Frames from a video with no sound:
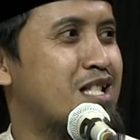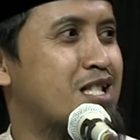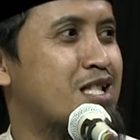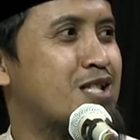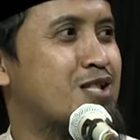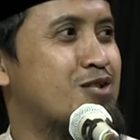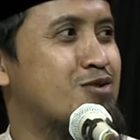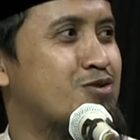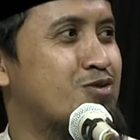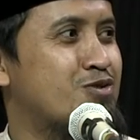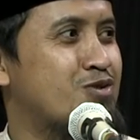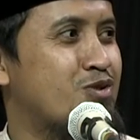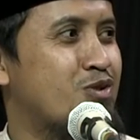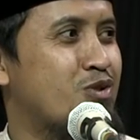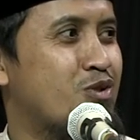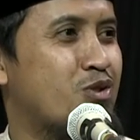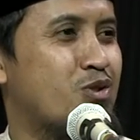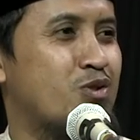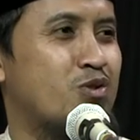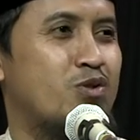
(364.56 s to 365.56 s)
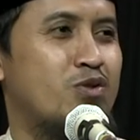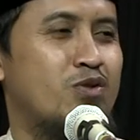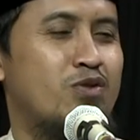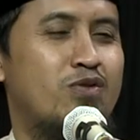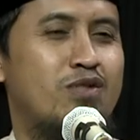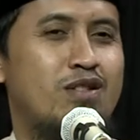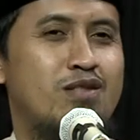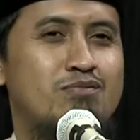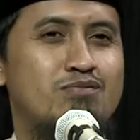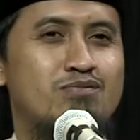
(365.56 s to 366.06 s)
yatlu
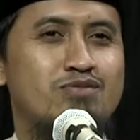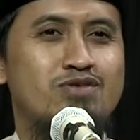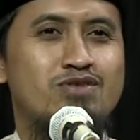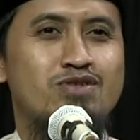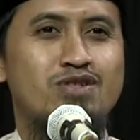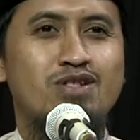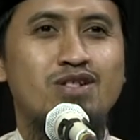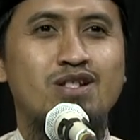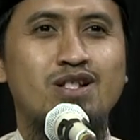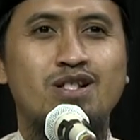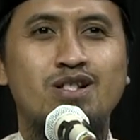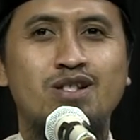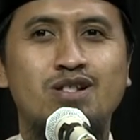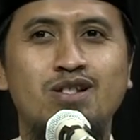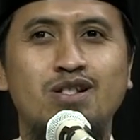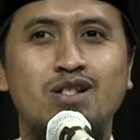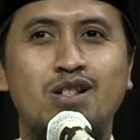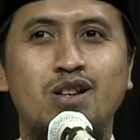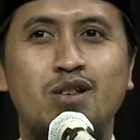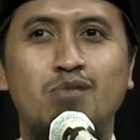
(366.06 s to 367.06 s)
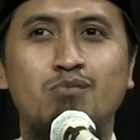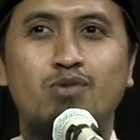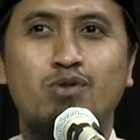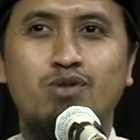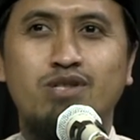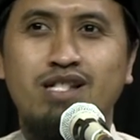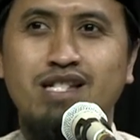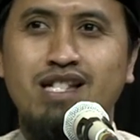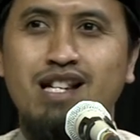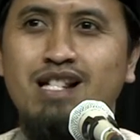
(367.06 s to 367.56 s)
suhufan mutahharah.
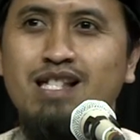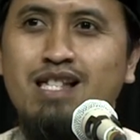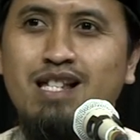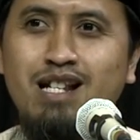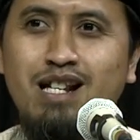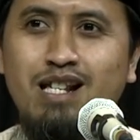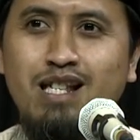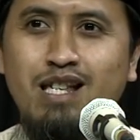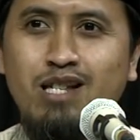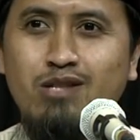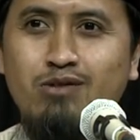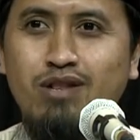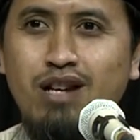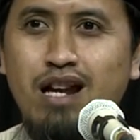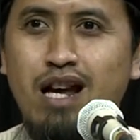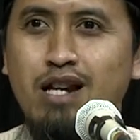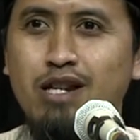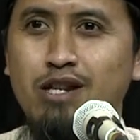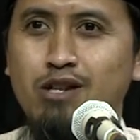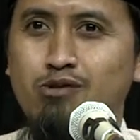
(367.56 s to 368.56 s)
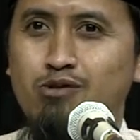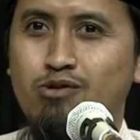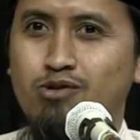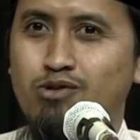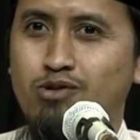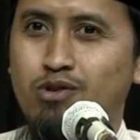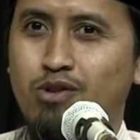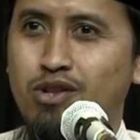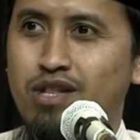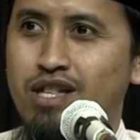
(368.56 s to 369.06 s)
Bukti yang jelas itulah
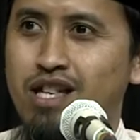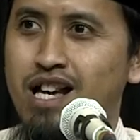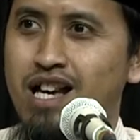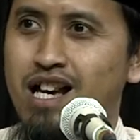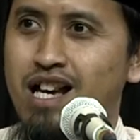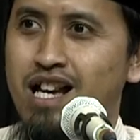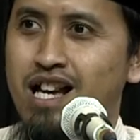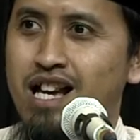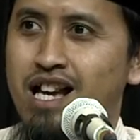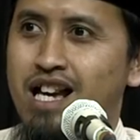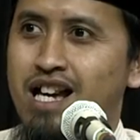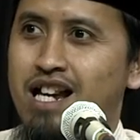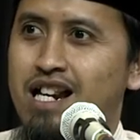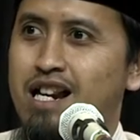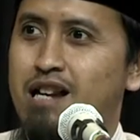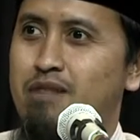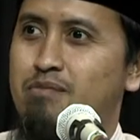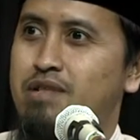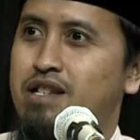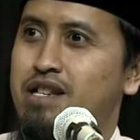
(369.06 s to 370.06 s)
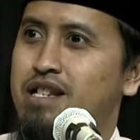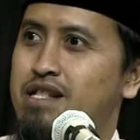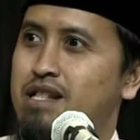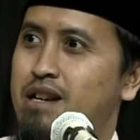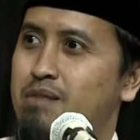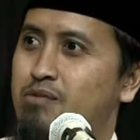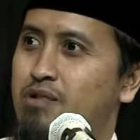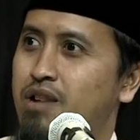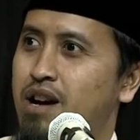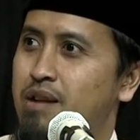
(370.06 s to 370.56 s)
diutusnya Nabi
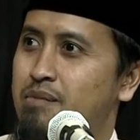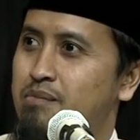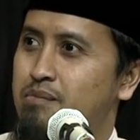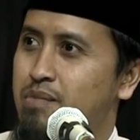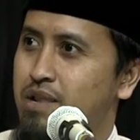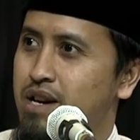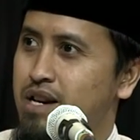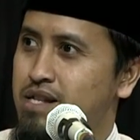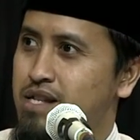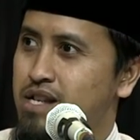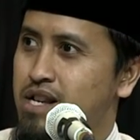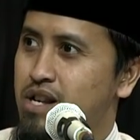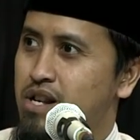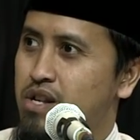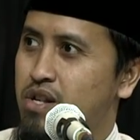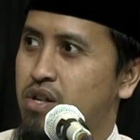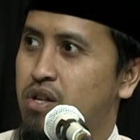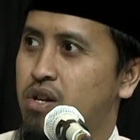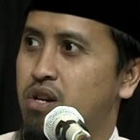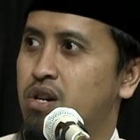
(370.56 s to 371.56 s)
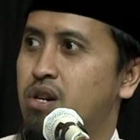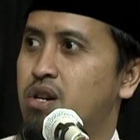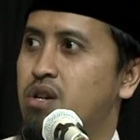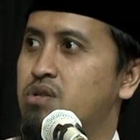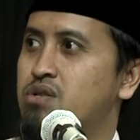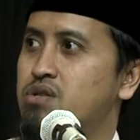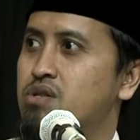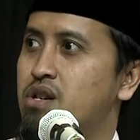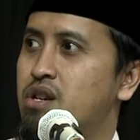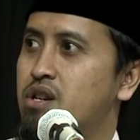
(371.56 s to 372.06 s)
kita Muhammad
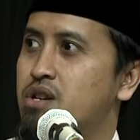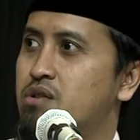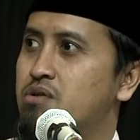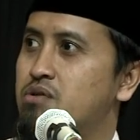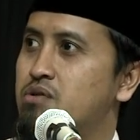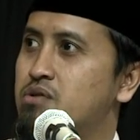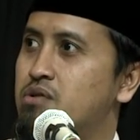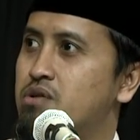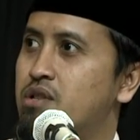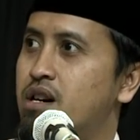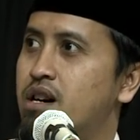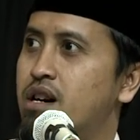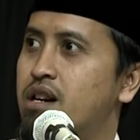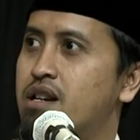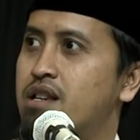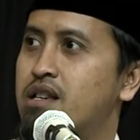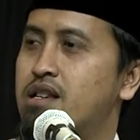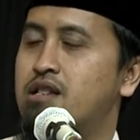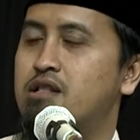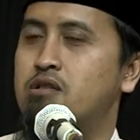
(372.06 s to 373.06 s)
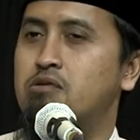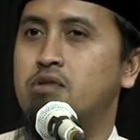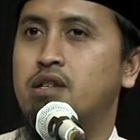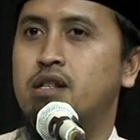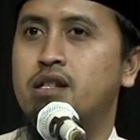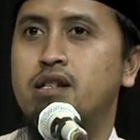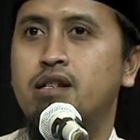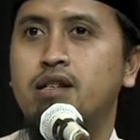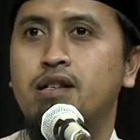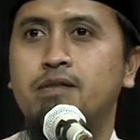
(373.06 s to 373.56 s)
sallallahu alaihi
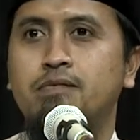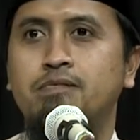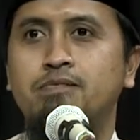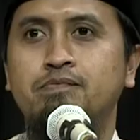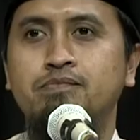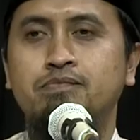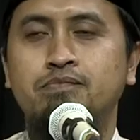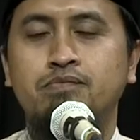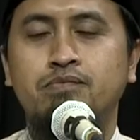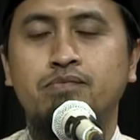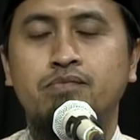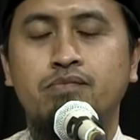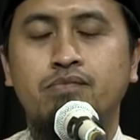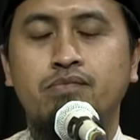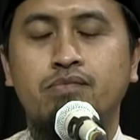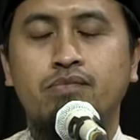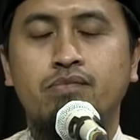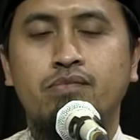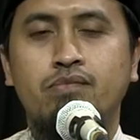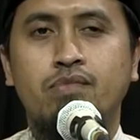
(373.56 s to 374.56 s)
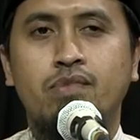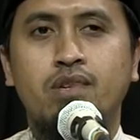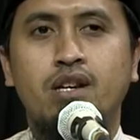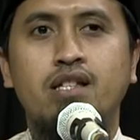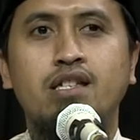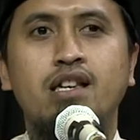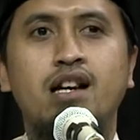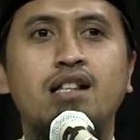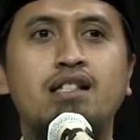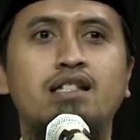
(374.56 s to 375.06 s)
wasallam.
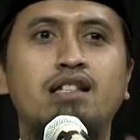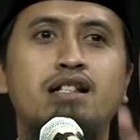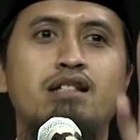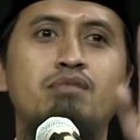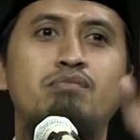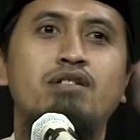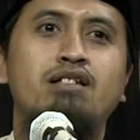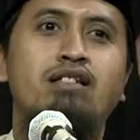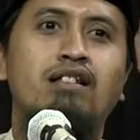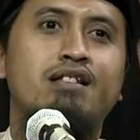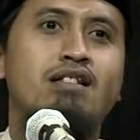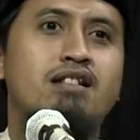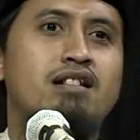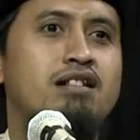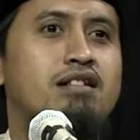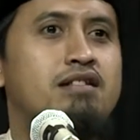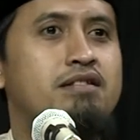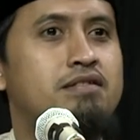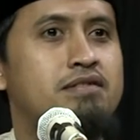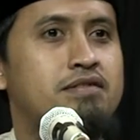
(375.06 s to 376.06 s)
Yang jadi pertanyaan,